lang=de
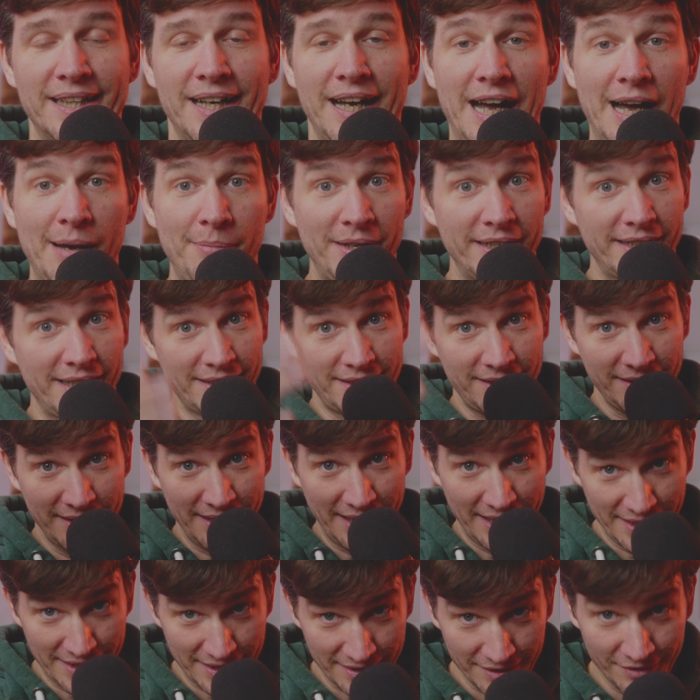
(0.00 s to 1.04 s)
Aber das sind
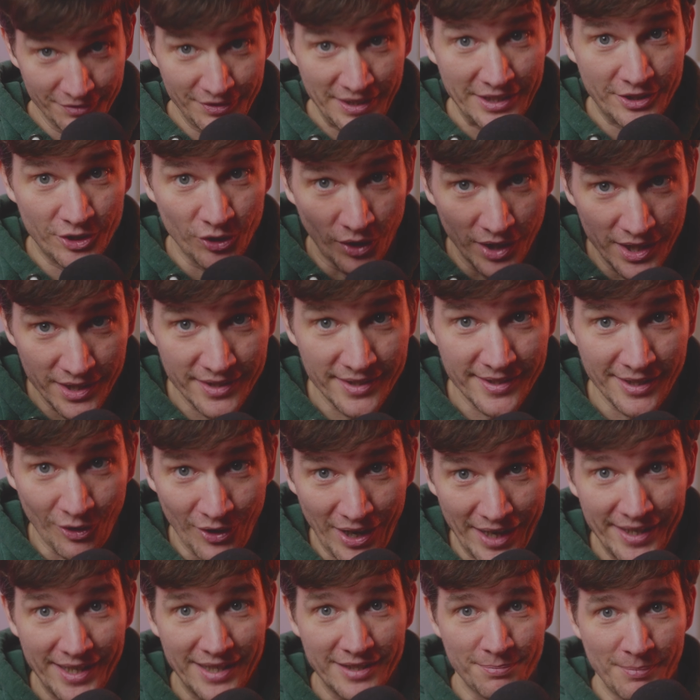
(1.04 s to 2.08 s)
halt, wie sollen sie es auch
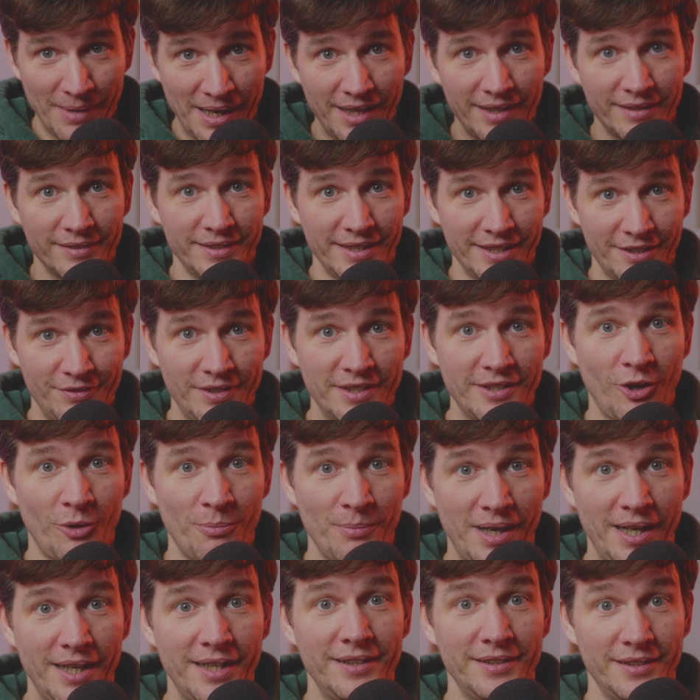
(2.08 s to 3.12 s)
anders machen? Ich will auch
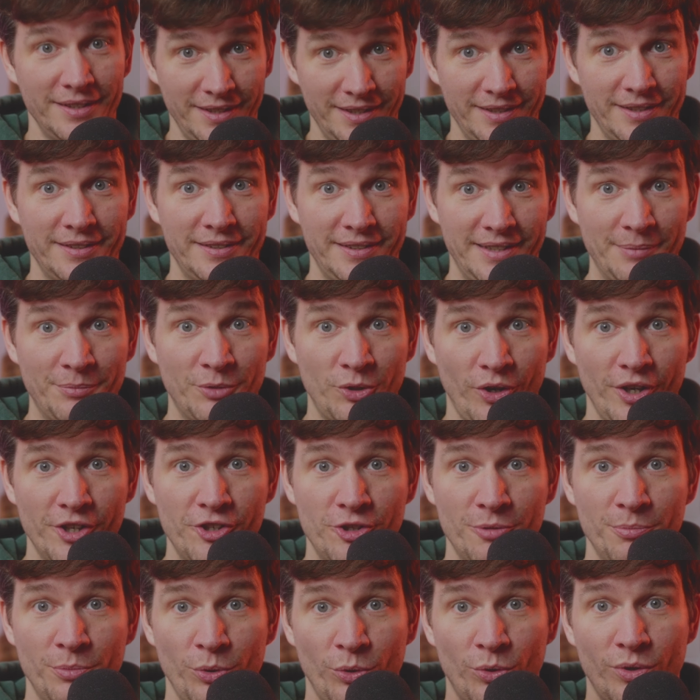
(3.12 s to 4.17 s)
mal äh, dem
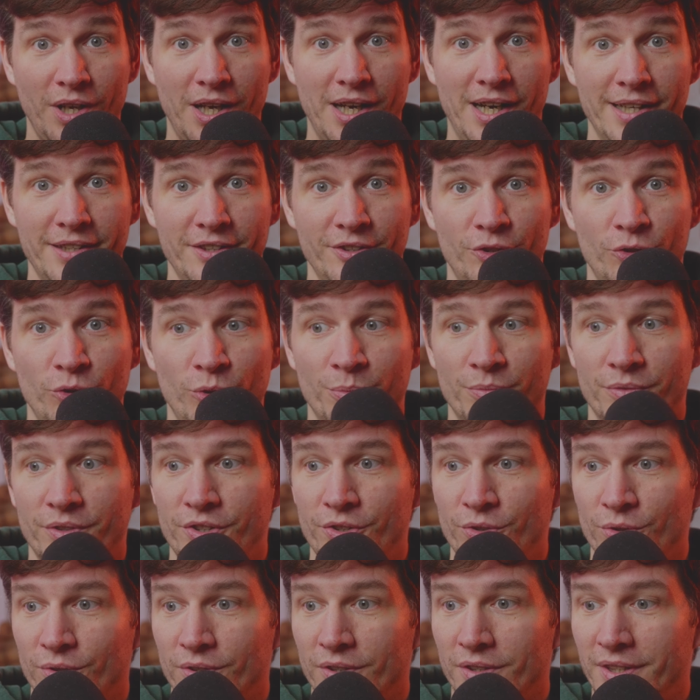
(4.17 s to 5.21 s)
deutschen Bürokratentum
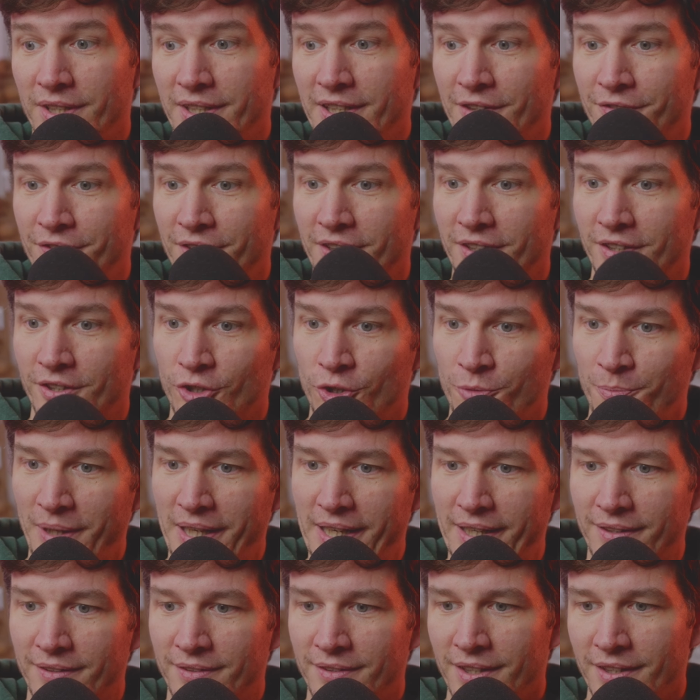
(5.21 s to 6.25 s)
zu Hilfe
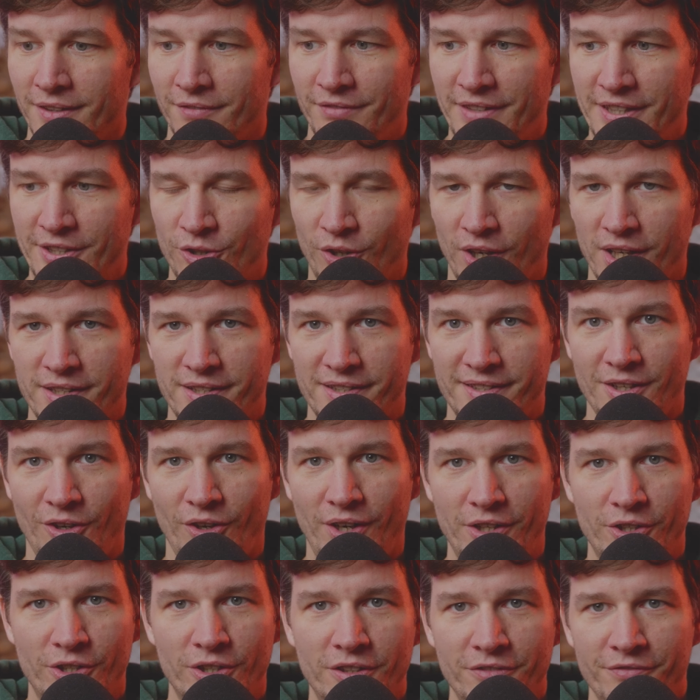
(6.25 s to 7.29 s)
springen. Wie sollen sie es
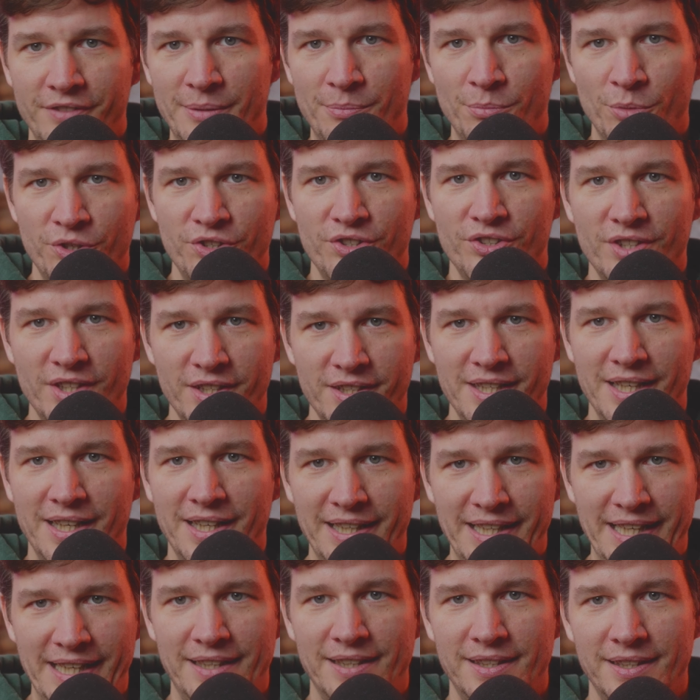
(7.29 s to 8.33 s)
auch, irgendwie müssen sie es ja
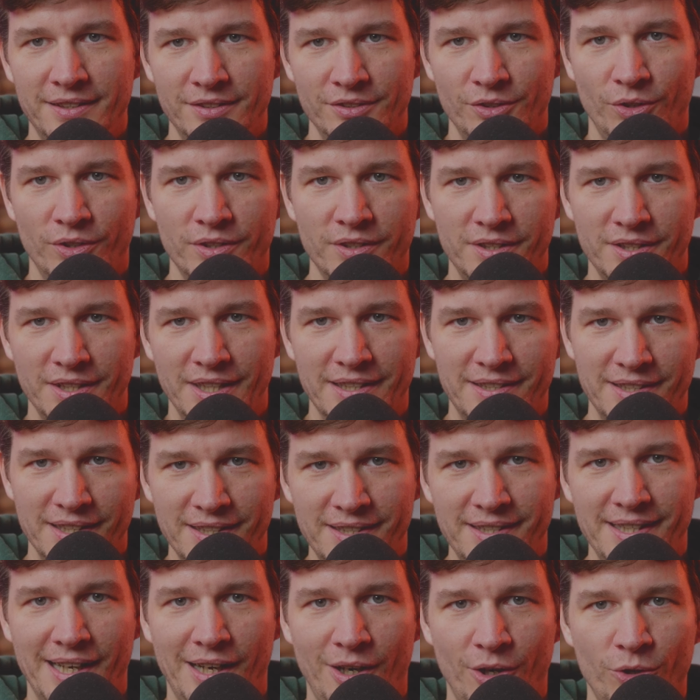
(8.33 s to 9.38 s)
regeln und es
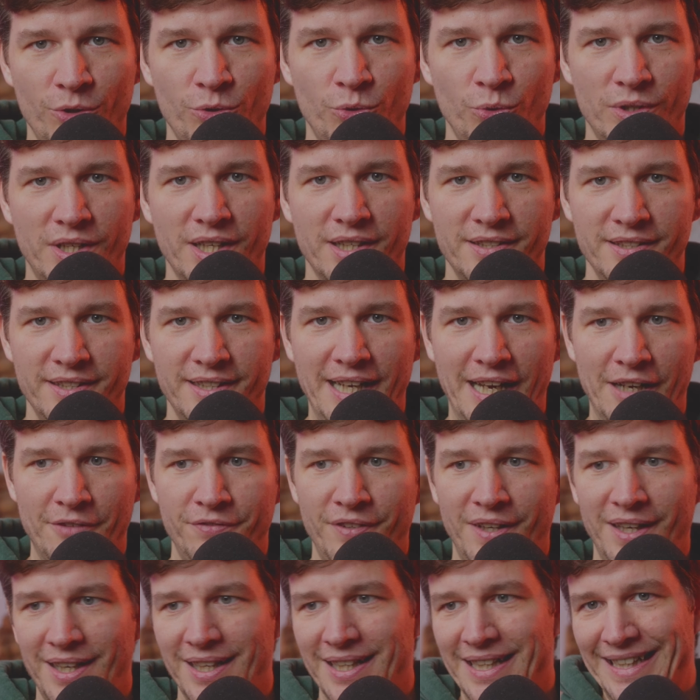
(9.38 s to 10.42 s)
ist ja auch gut, dass nicht
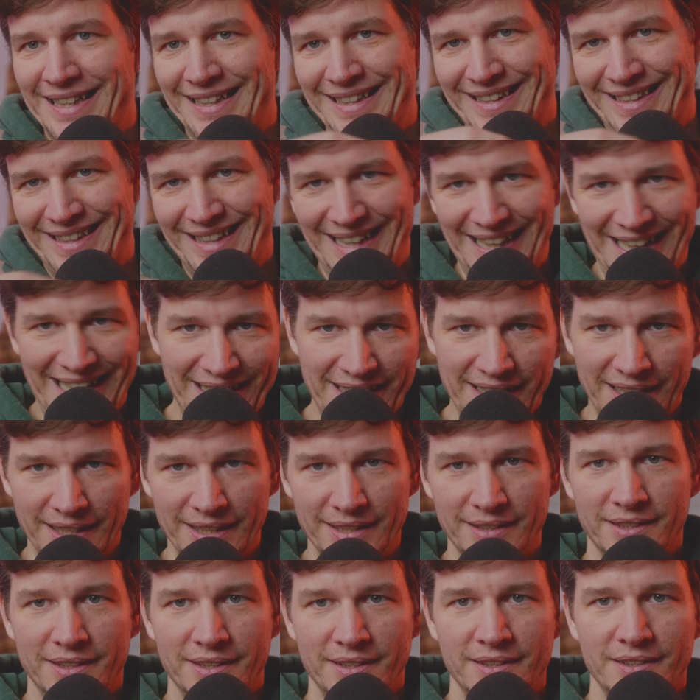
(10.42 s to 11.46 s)
einfach
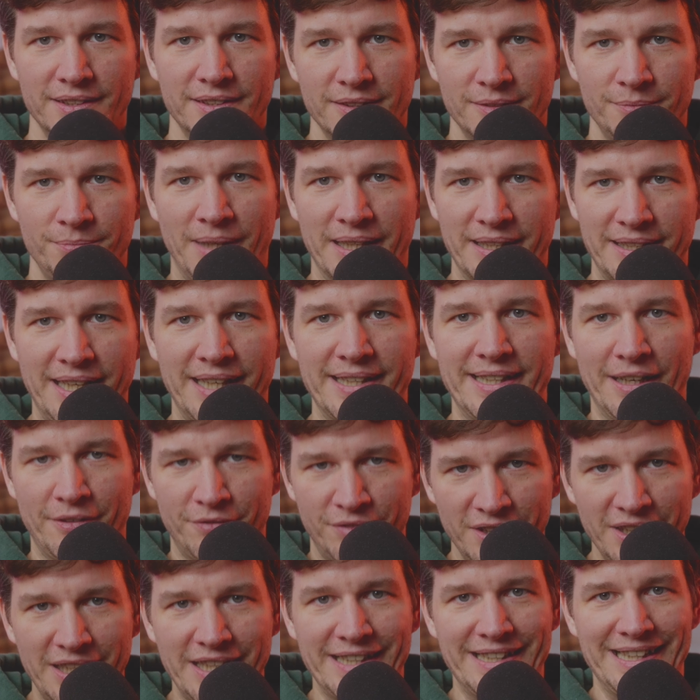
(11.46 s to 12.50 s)
jeder, man kann ja
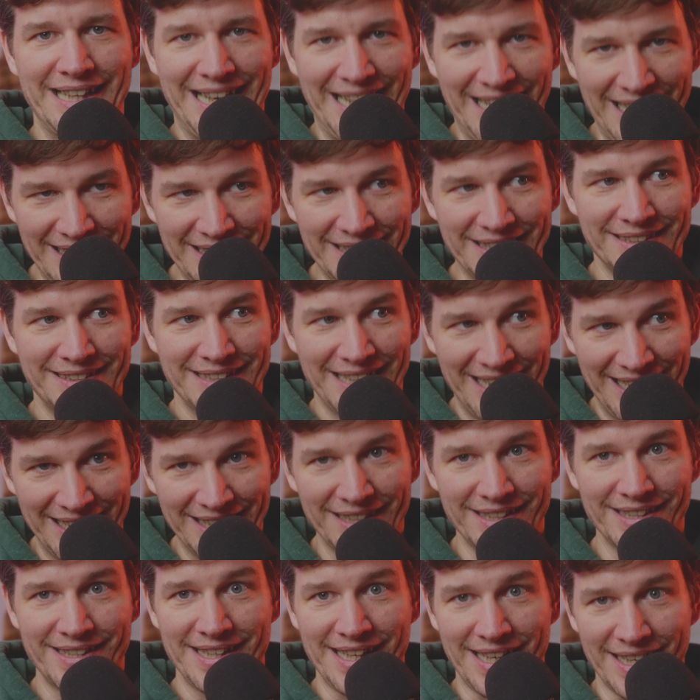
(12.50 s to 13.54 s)
wirklich alles,
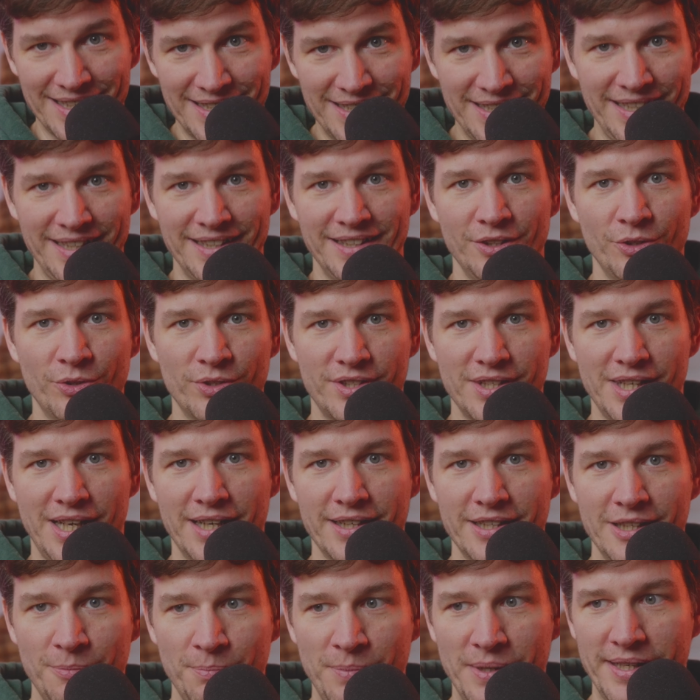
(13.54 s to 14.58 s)
alles erzählen und
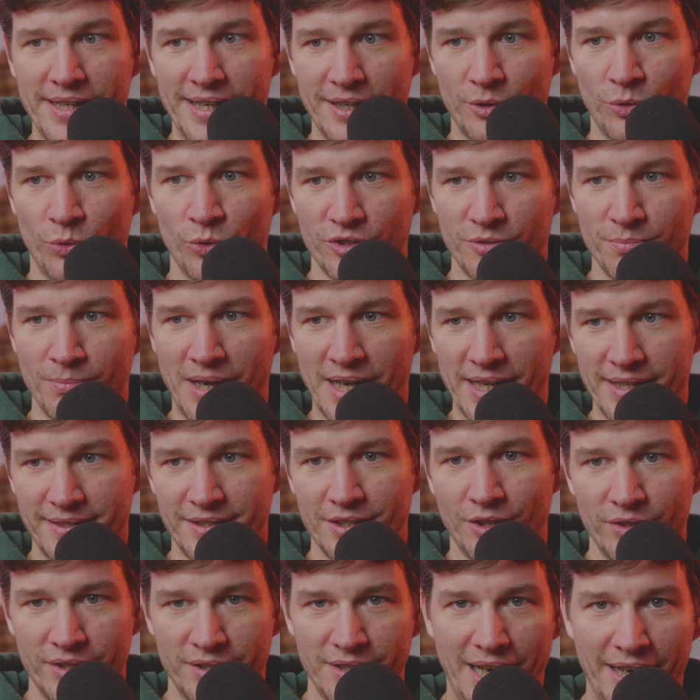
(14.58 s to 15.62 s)
sagen, ich bin der
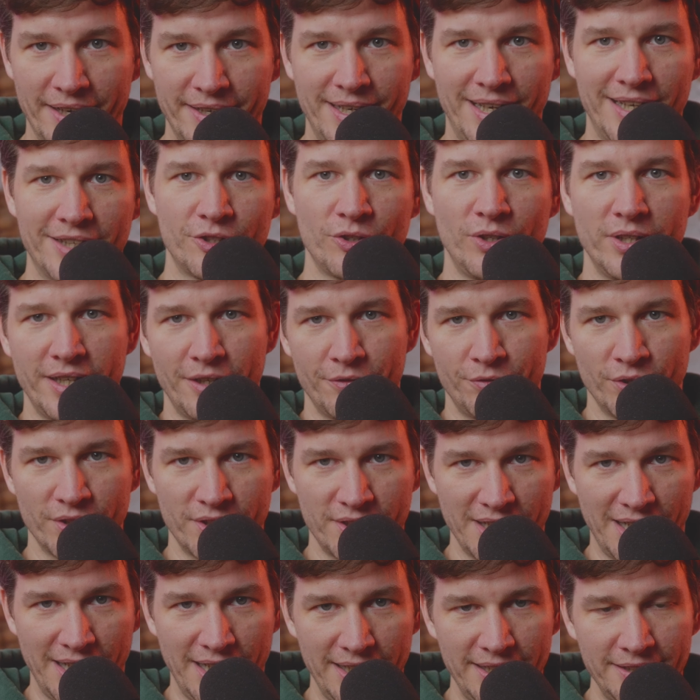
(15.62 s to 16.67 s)
Großmeister und ein anderer soll dafür
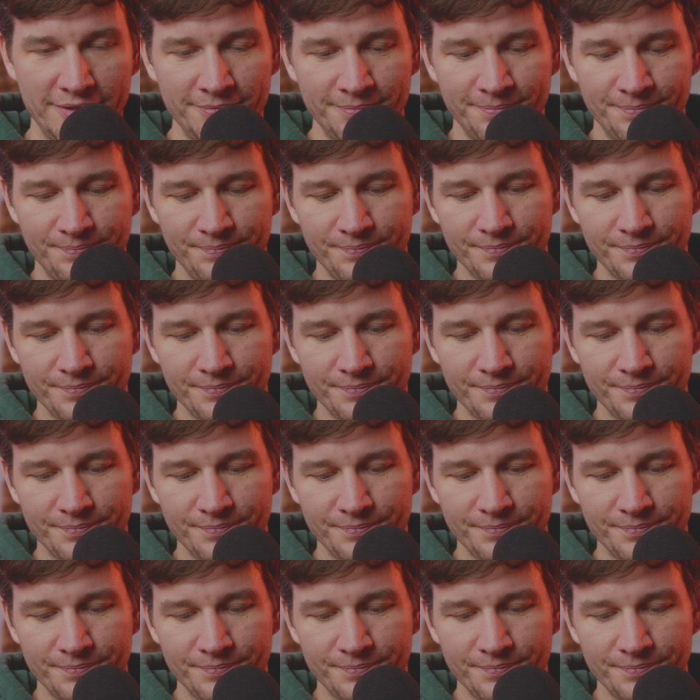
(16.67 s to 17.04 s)
zahlen.